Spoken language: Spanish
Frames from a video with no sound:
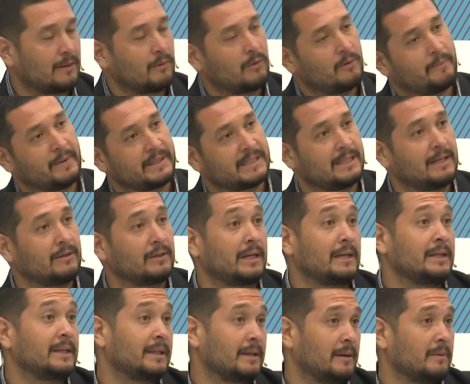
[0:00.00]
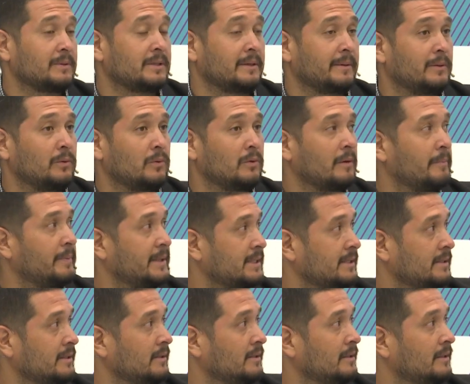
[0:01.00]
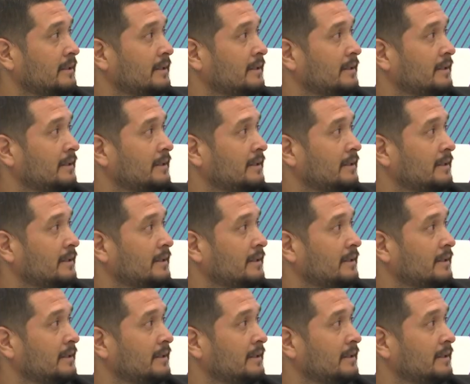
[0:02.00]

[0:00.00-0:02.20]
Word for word: cuando pase la otra lista vamos a ver uno Por eso, vos vas a